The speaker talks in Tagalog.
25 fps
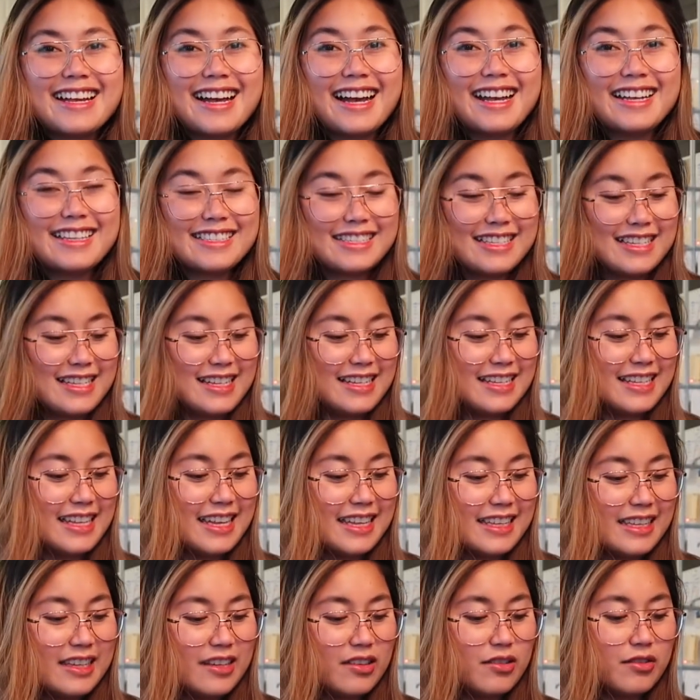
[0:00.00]
Kain na lang
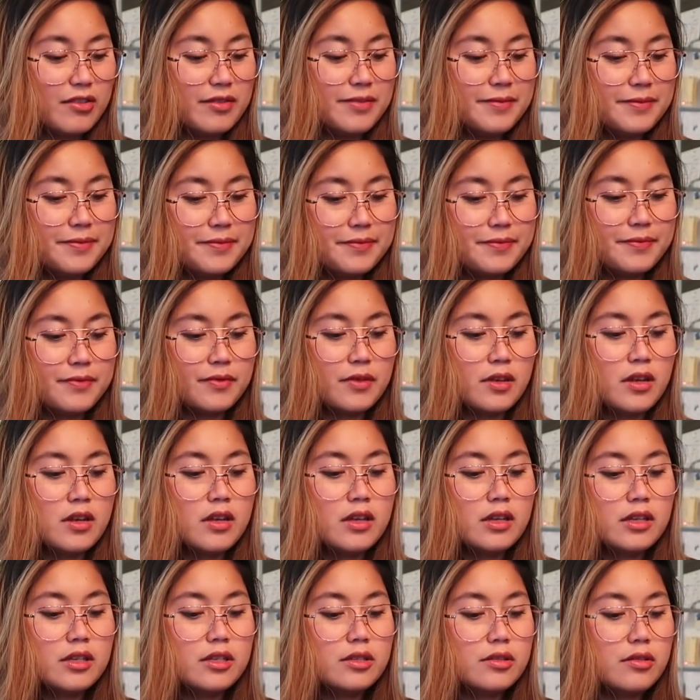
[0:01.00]
natin, no?
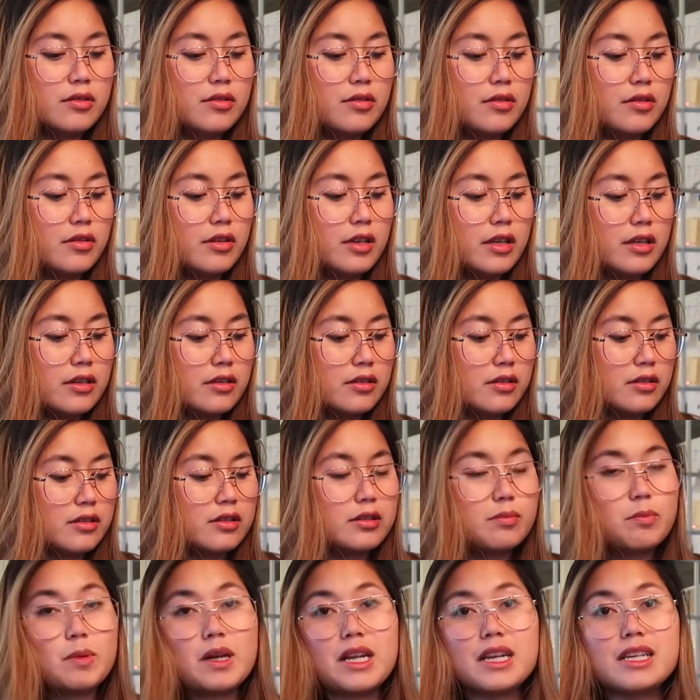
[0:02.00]
So,
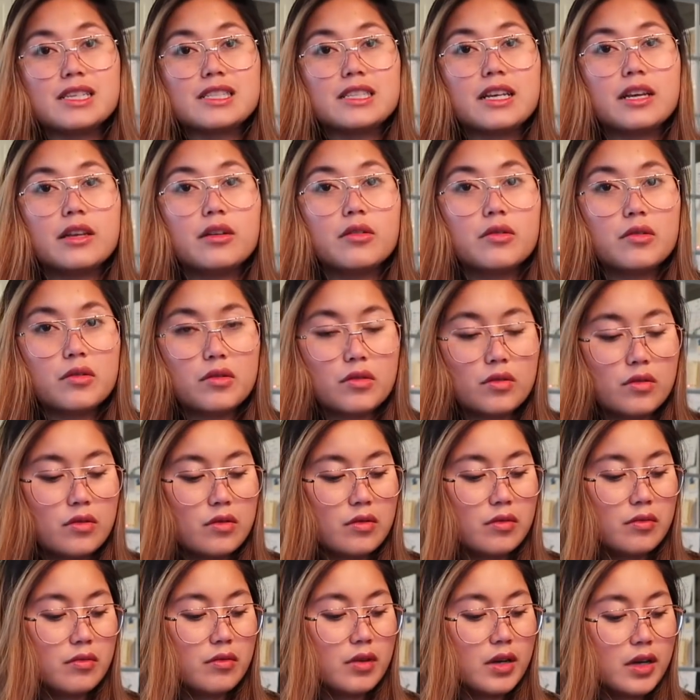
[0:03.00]
para sa'yo,
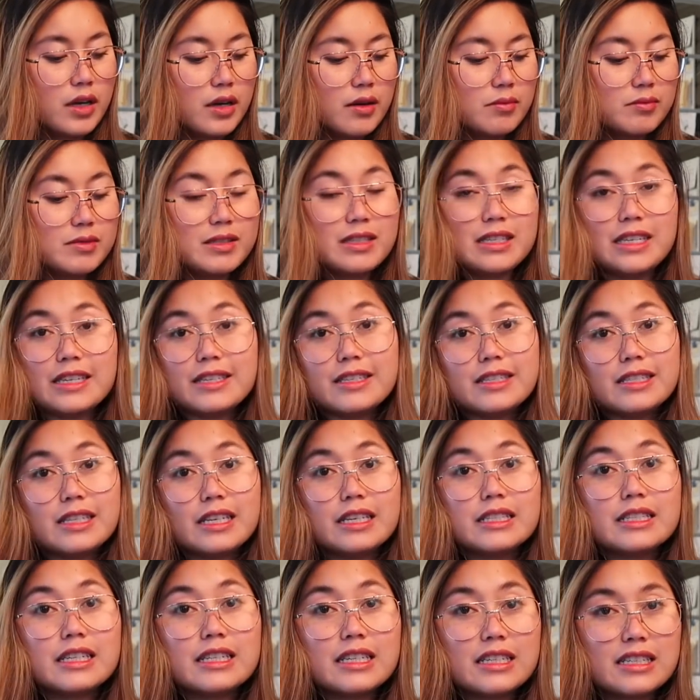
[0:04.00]
um, si
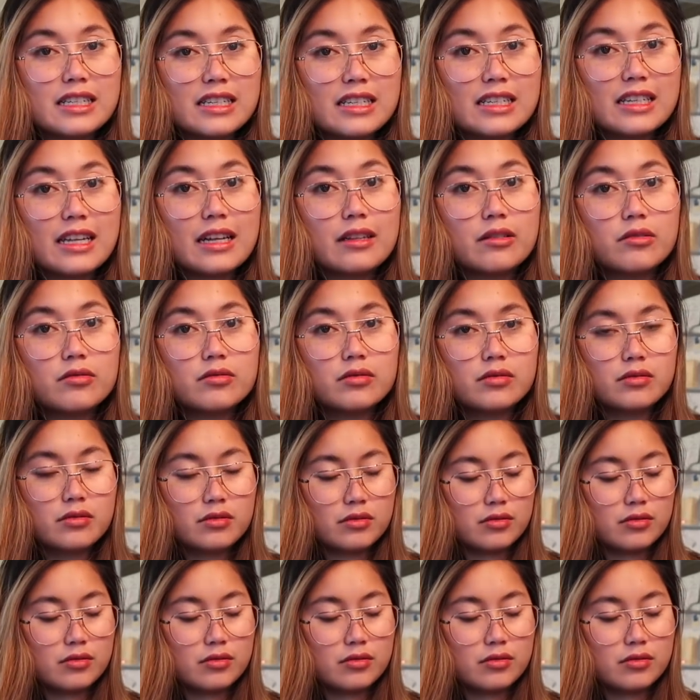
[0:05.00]
Sina na nagtanong,